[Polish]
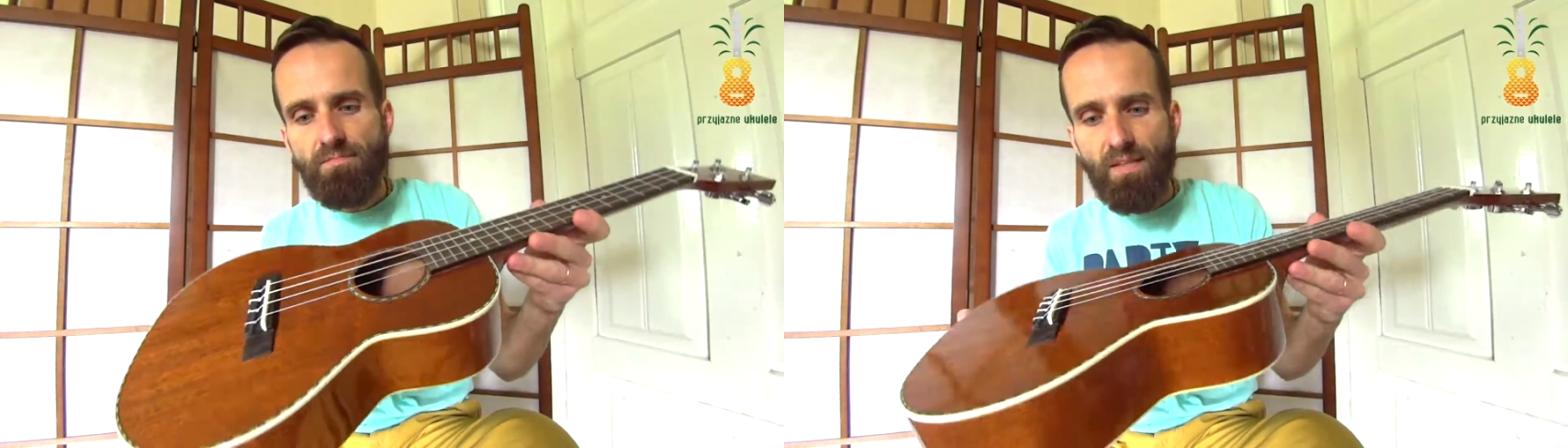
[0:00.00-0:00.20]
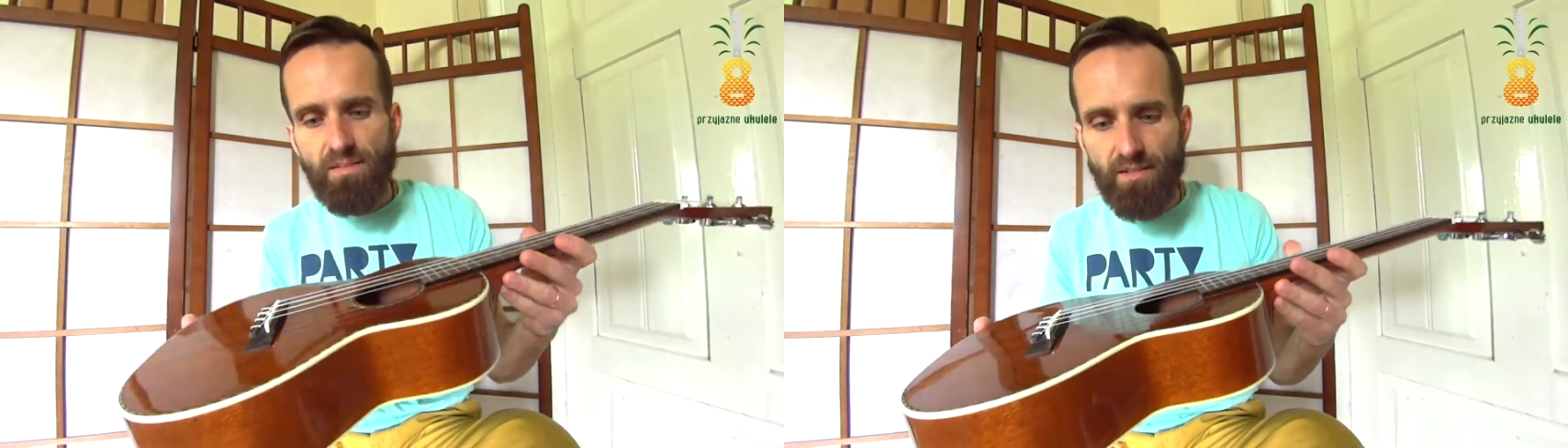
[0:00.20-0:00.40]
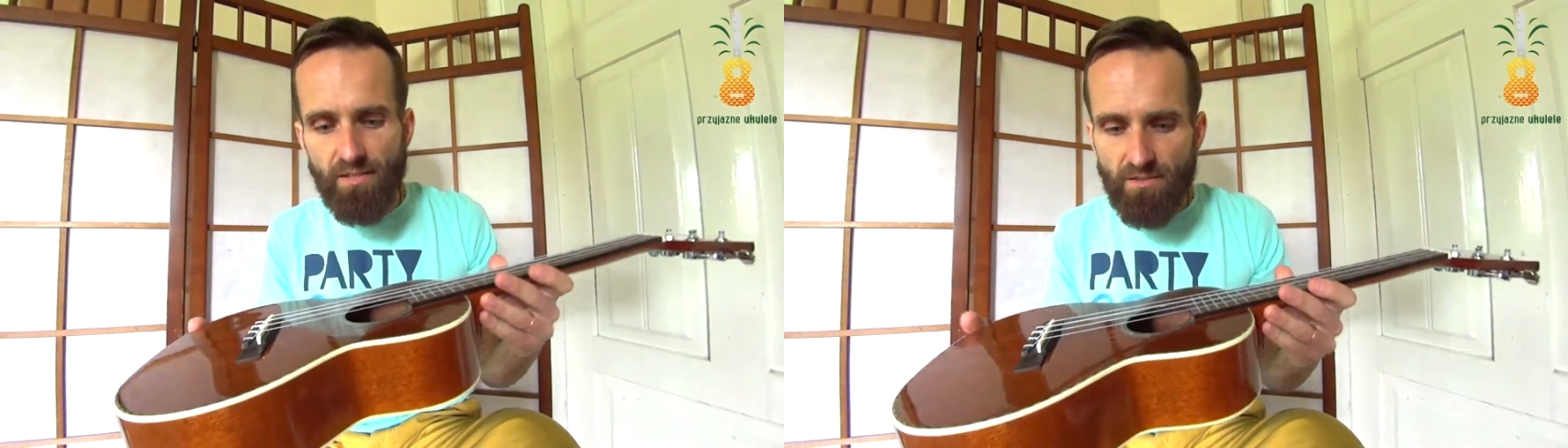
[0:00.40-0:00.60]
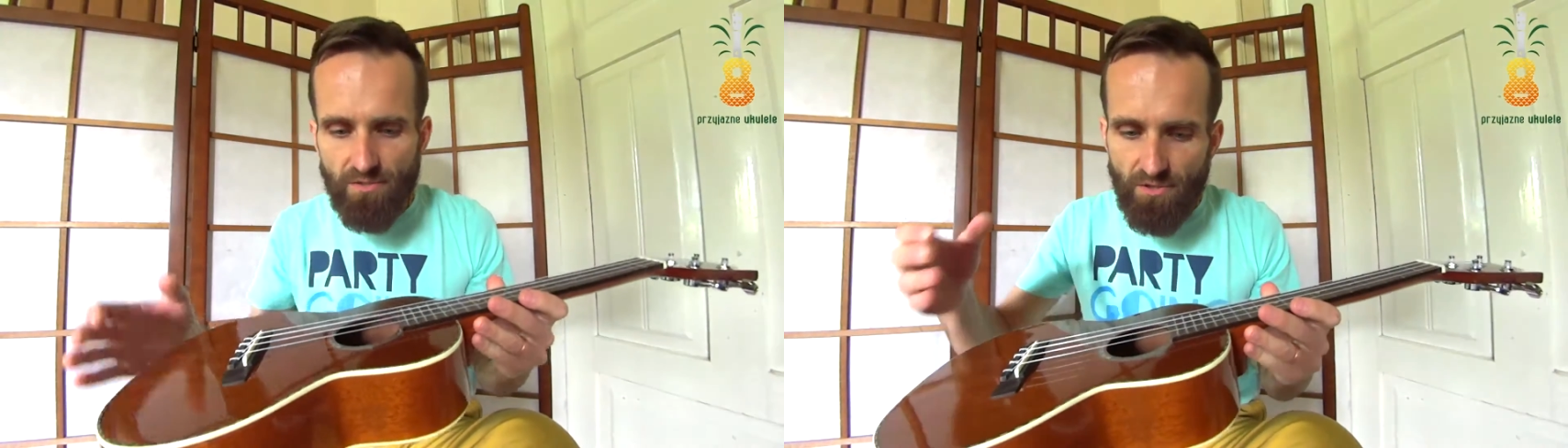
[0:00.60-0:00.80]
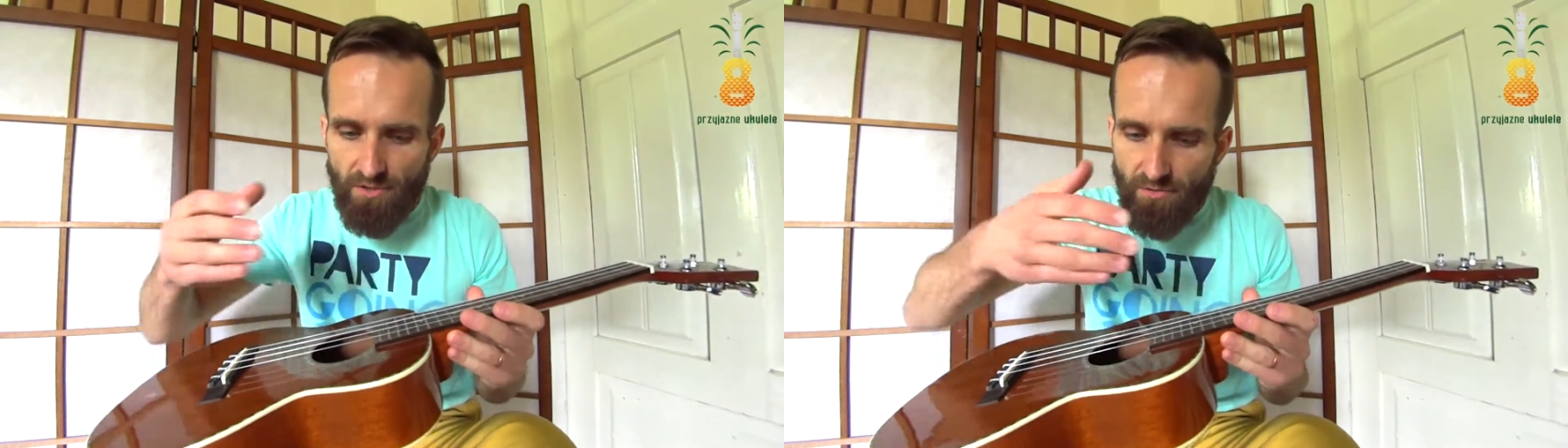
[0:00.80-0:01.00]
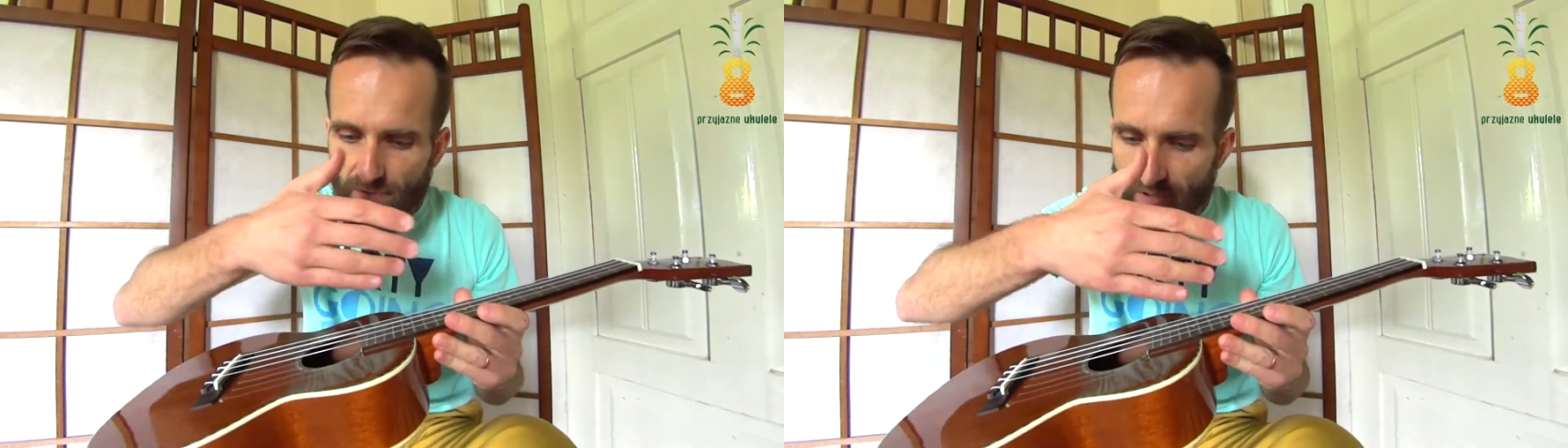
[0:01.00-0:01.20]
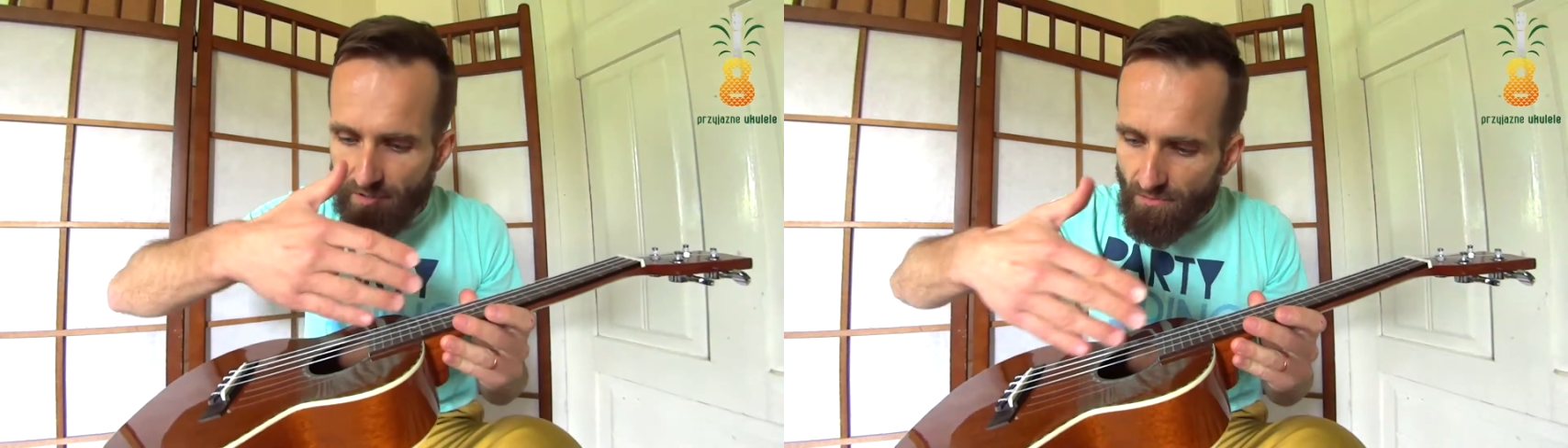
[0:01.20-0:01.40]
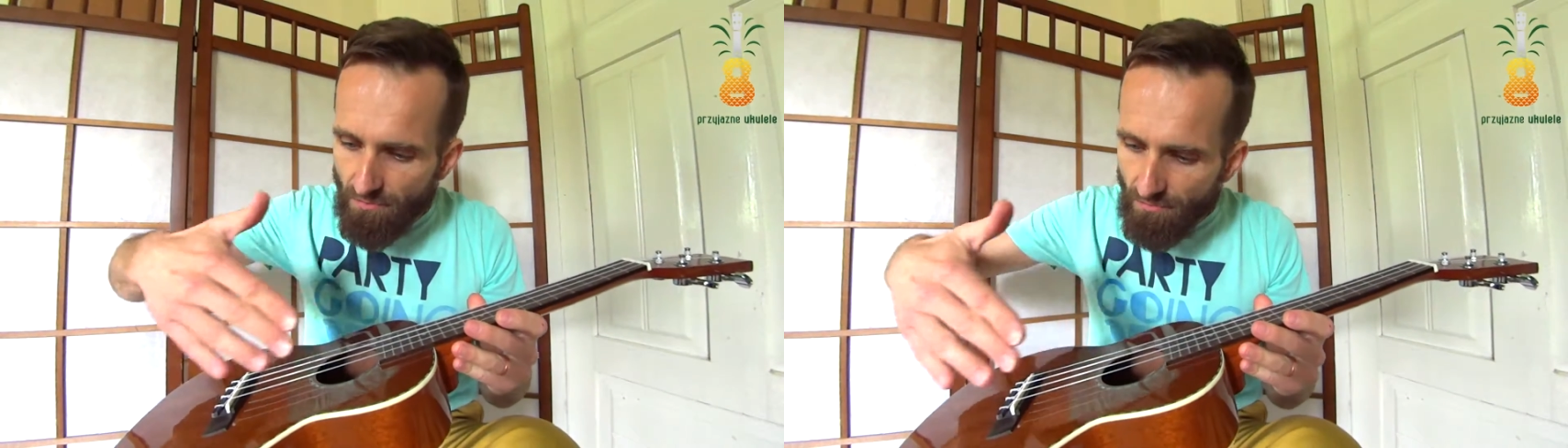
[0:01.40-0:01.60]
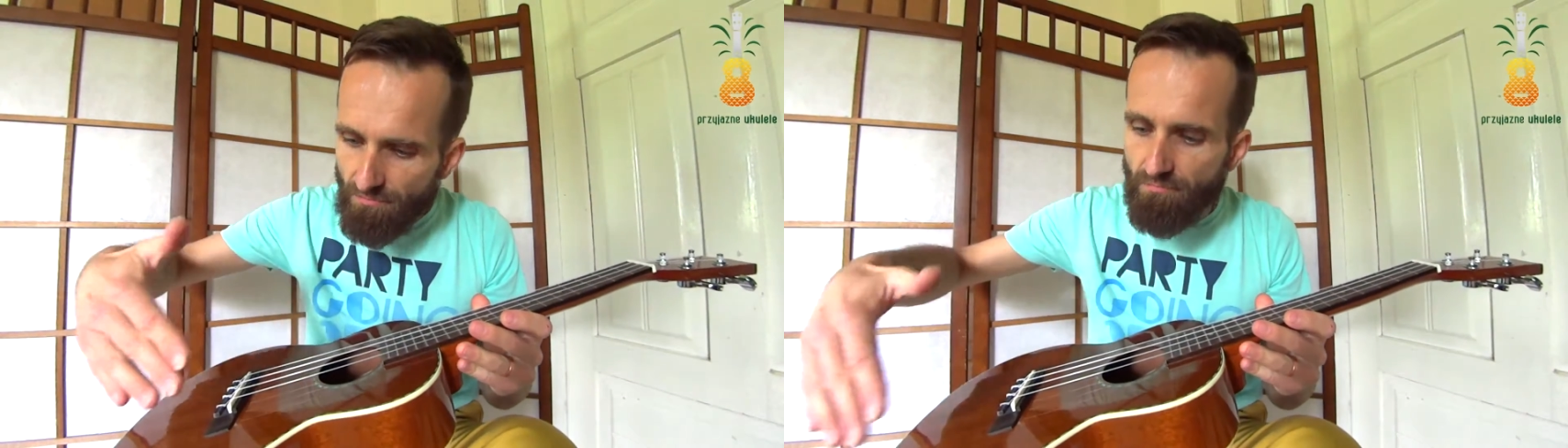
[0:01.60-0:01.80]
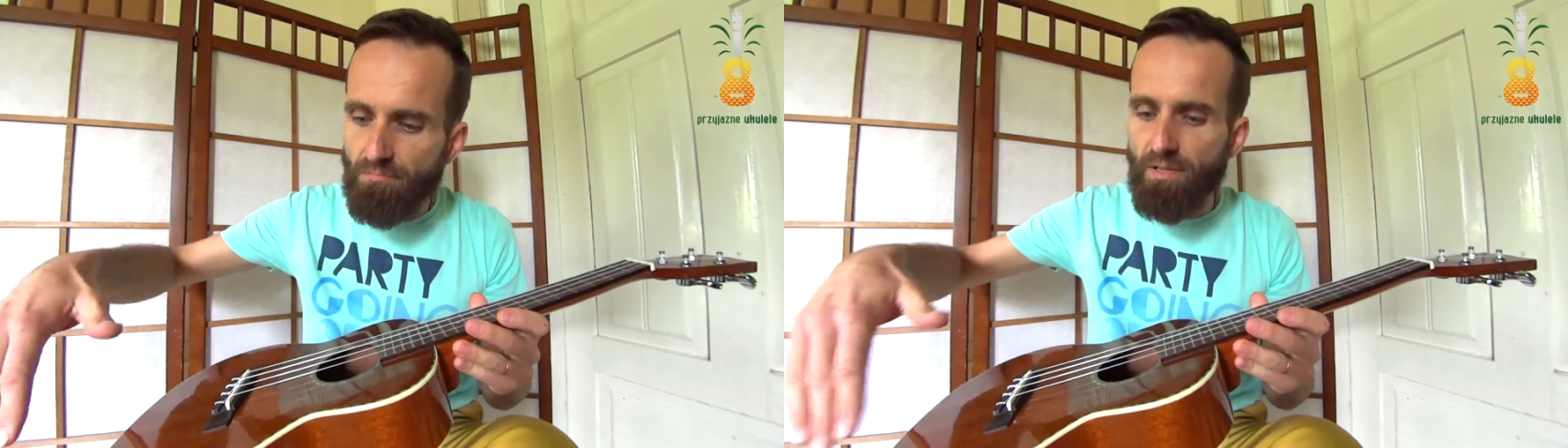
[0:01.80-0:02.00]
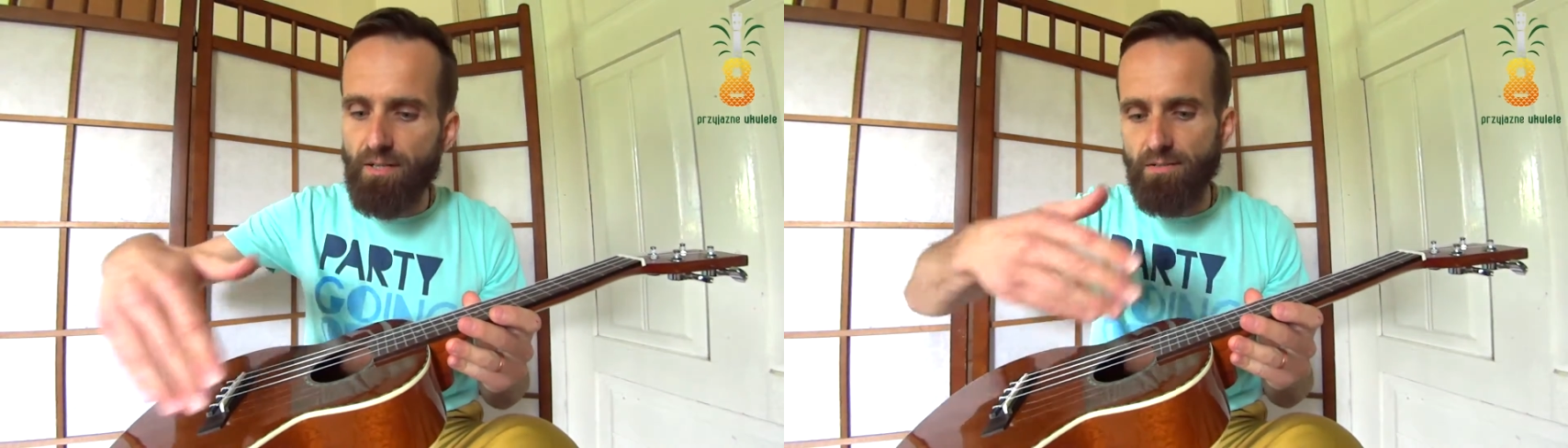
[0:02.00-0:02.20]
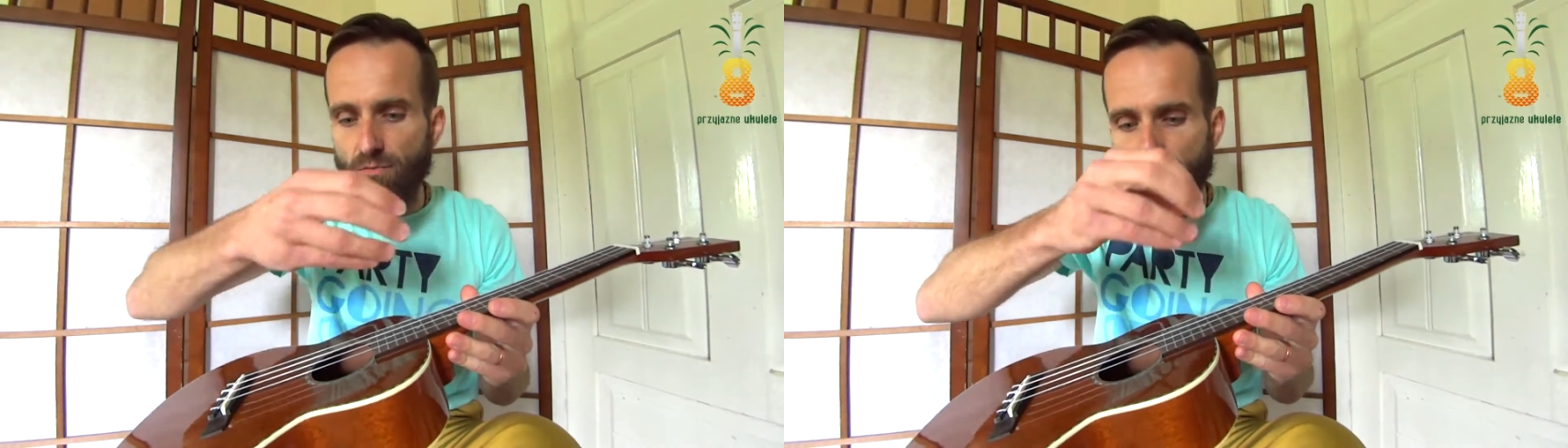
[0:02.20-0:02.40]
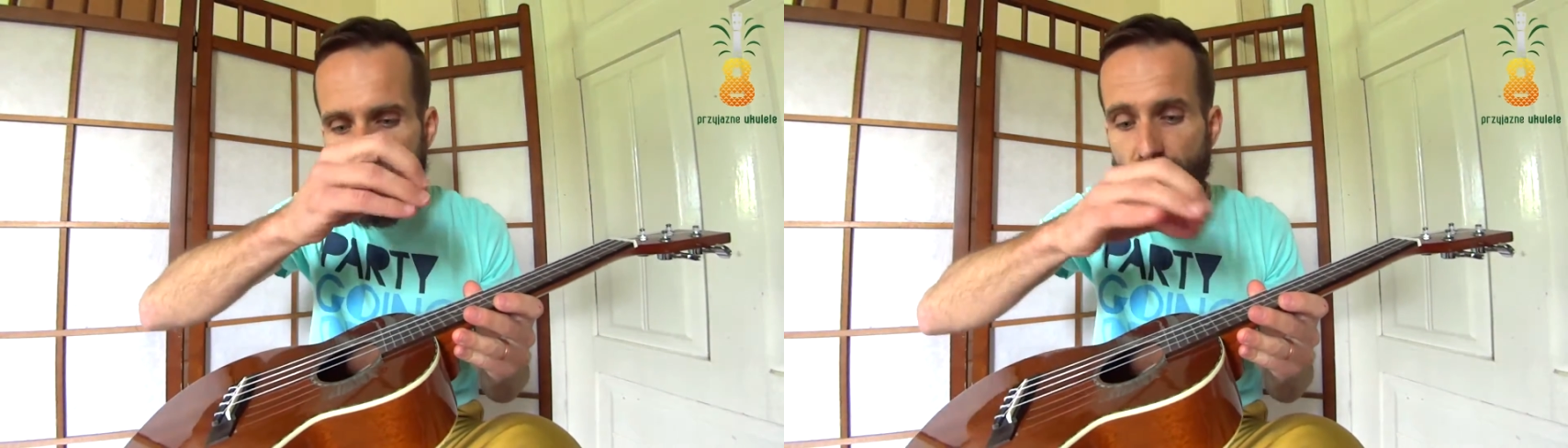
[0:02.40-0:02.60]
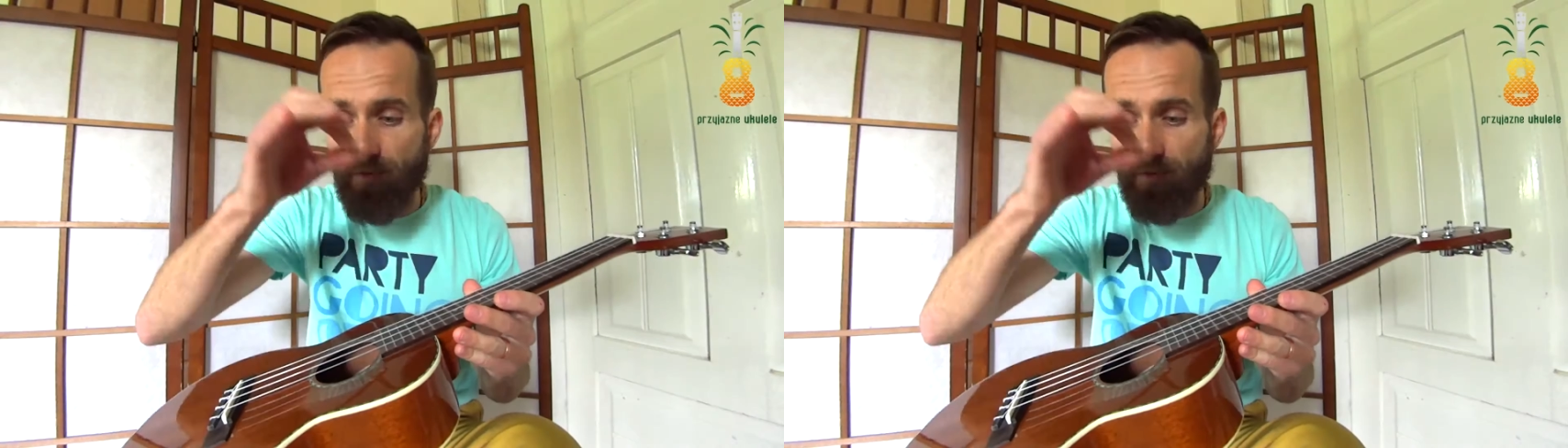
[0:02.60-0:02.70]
Tak jest, czyli tutaj bardzo ładnie,